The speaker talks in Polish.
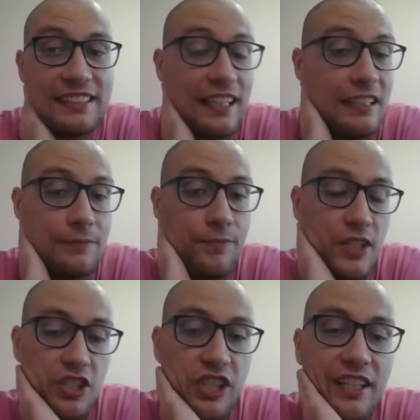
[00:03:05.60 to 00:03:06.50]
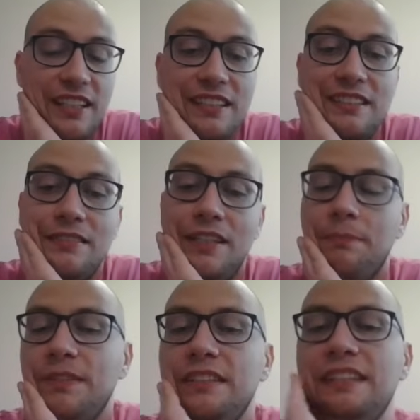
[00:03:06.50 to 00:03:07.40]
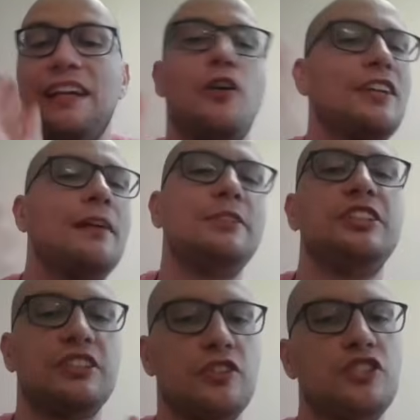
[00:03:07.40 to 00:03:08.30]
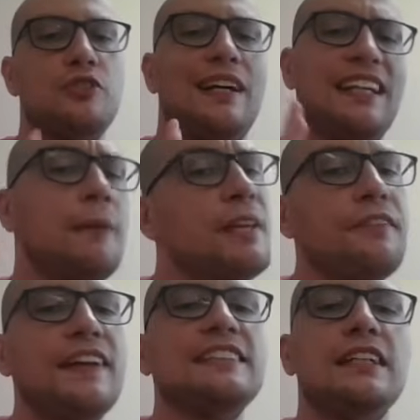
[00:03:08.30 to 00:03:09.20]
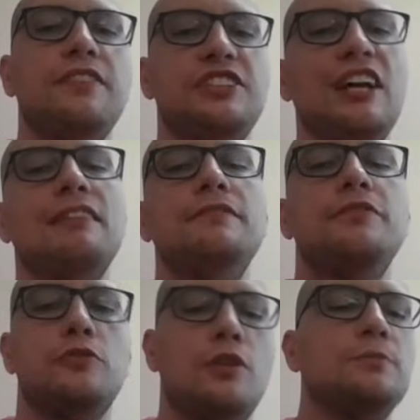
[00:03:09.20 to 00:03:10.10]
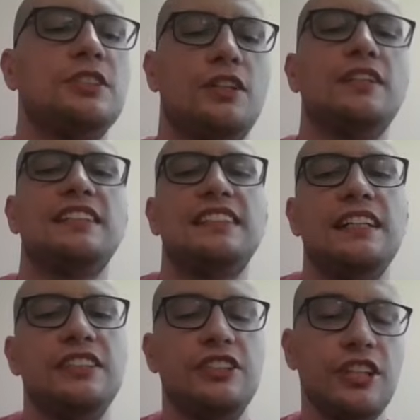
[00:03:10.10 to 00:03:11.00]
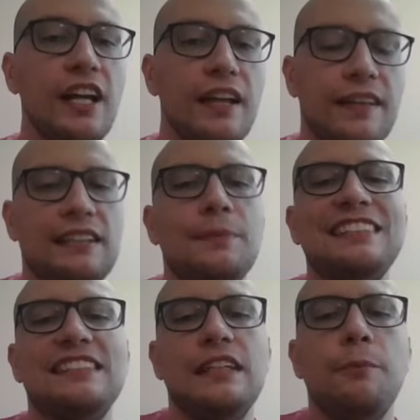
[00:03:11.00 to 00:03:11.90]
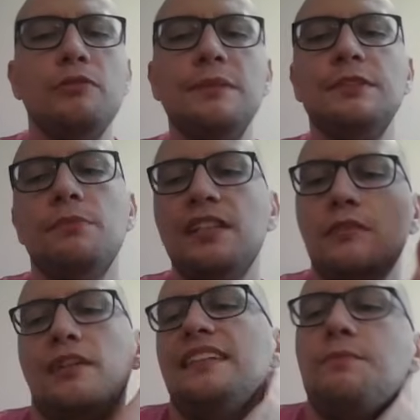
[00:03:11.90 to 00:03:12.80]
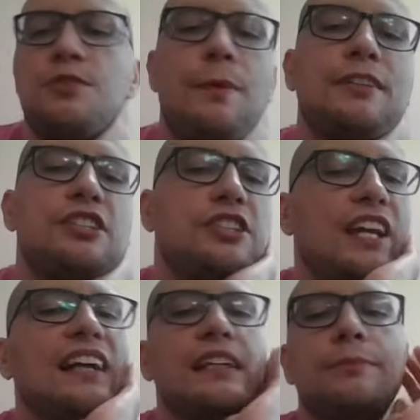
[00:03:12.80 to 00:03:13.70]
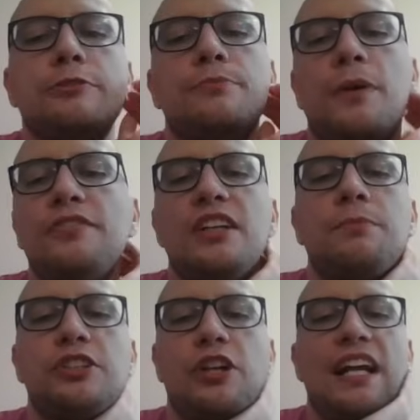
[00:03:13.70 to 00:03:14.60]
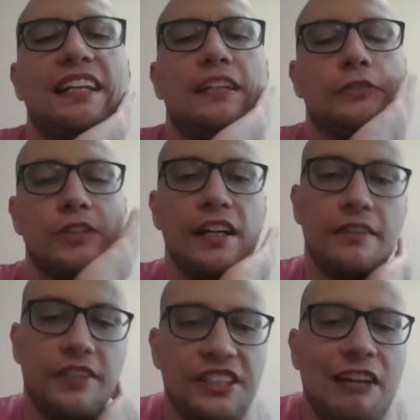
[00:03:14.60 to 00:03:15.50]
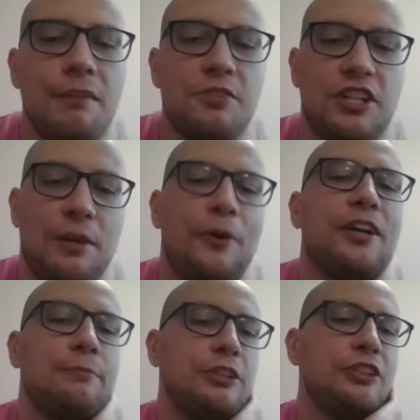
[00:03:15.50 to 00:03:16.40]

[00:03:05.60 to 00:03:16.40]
tak, że jakby teoria mi się skończyła. Ja mniej więcej wiedziałem, w którą stronę chcę iść. Natomiast nie mogłem sobie dokładnie przypomnieć, jaki był, powinien być kolejny ruch. Wiedziałem, że nie mogę bić,